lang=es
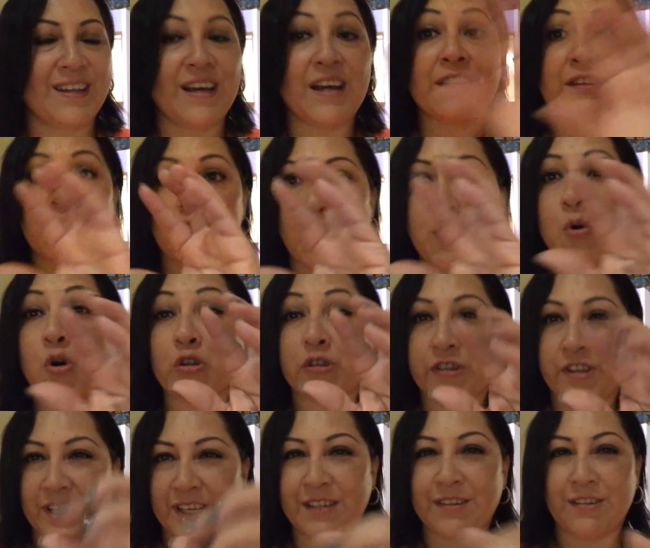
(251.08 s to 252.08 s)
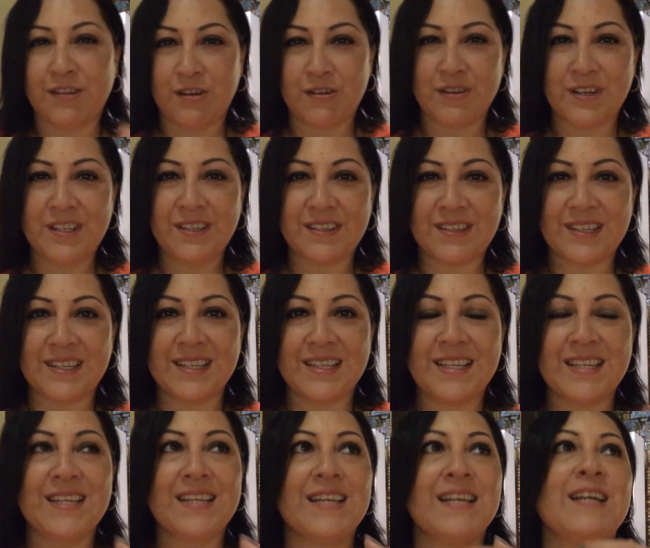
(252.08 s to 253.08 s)
así como secciones,
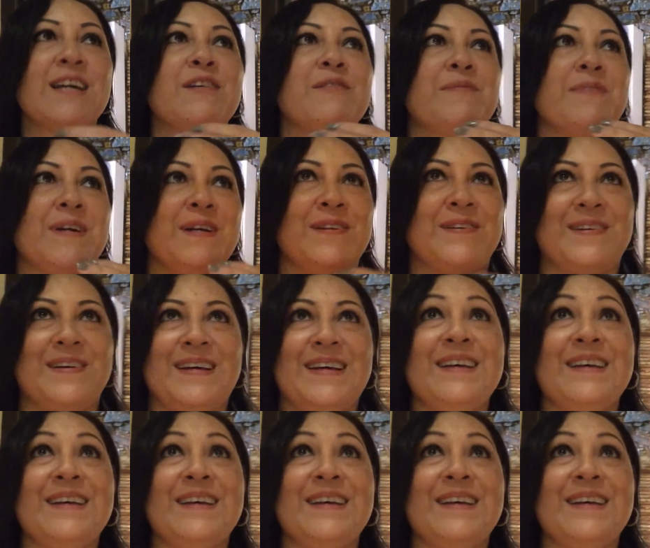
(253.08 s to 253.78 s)
pero